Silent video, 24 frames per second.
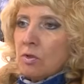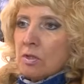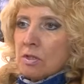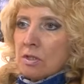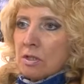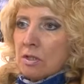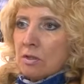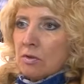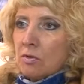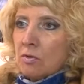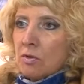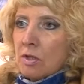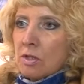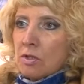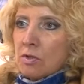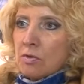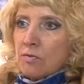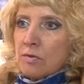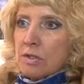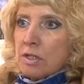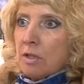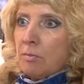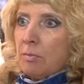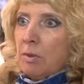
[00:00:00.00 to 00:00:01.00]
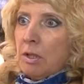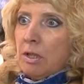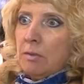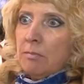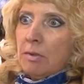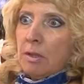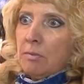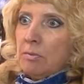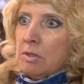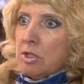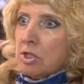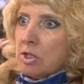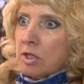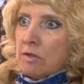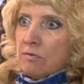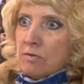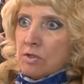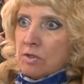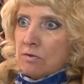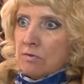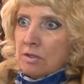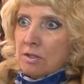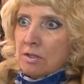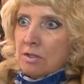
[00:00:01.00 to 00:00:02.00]
назад. У нас у всех были бабочки в
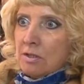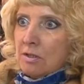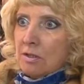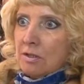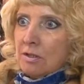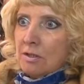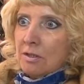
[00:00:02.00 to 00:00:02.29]
животе.